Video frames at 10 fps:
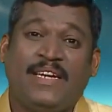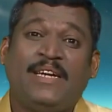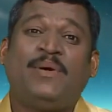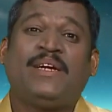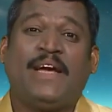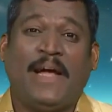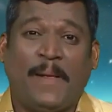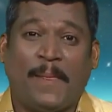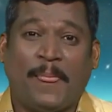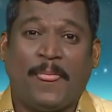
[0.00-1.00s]
இங்க பாருங்க
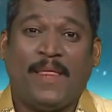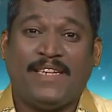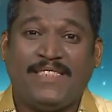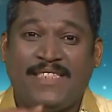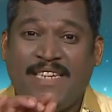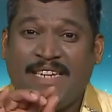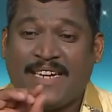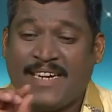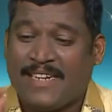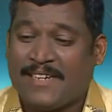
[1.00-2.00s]

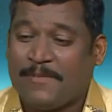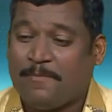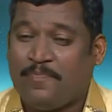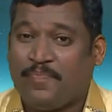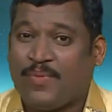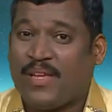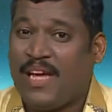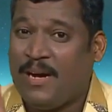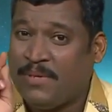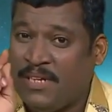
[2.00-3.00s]
சீக்ரெட்
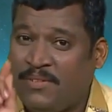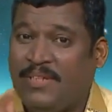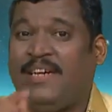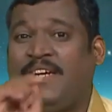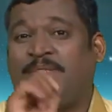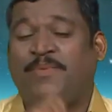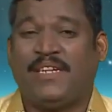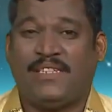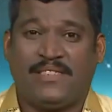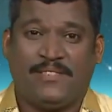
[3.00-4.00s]
அப்படின்னு ஒரு இங்கிலீஷ்
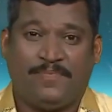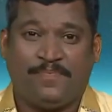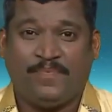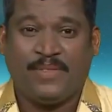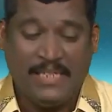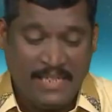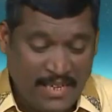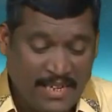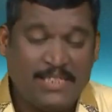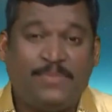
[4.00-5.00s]
படம் இருக்கு
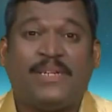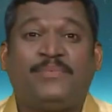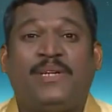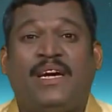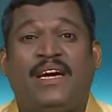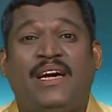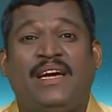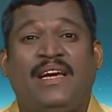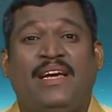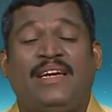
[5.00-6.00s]
இங்கிலீஷ் படம்னா
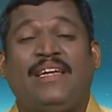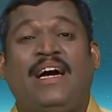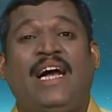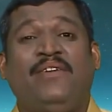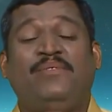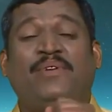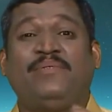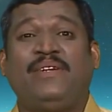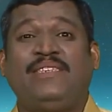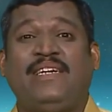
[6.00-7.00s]
இந்த ஹாலிவுட்
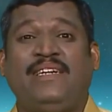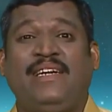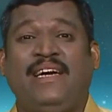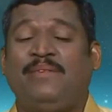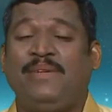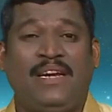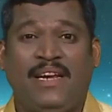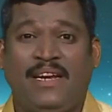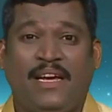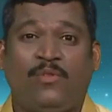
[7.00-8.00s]
படம் மாதிரி சண்டை
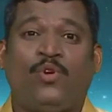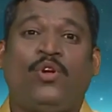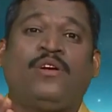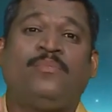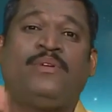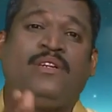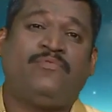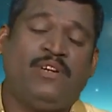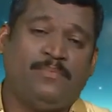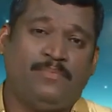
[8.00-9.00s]
அப்படியெல்லாம் இல்லை ஒரு டாக்குமெண்ட்ரி
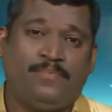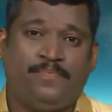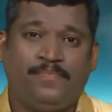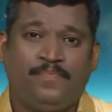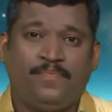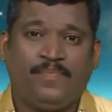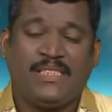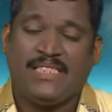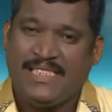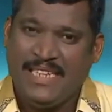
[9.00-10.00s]
ஃபிலிம்
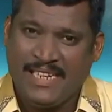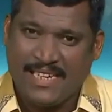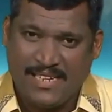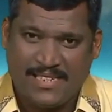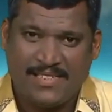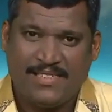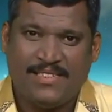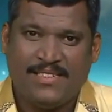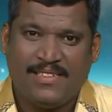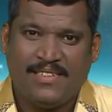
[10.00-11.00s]
சீக்ரெட்
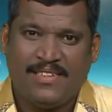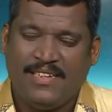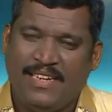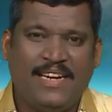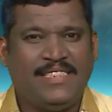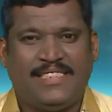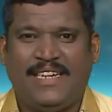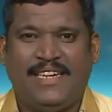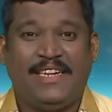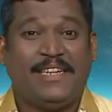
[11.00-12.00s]

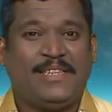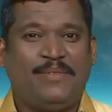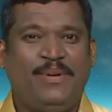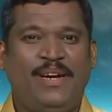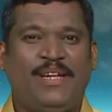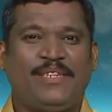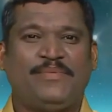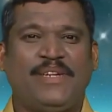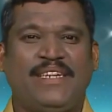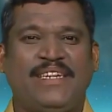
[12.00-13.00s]
இங்கிலீஷில் தமிழ் அதுக்கு
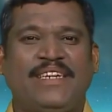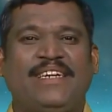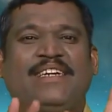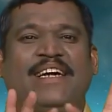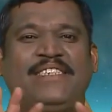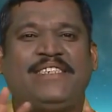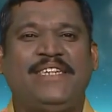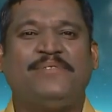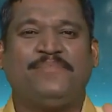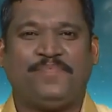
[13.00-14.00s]
பேர்
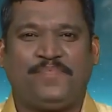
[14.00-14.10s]
ரகசியம்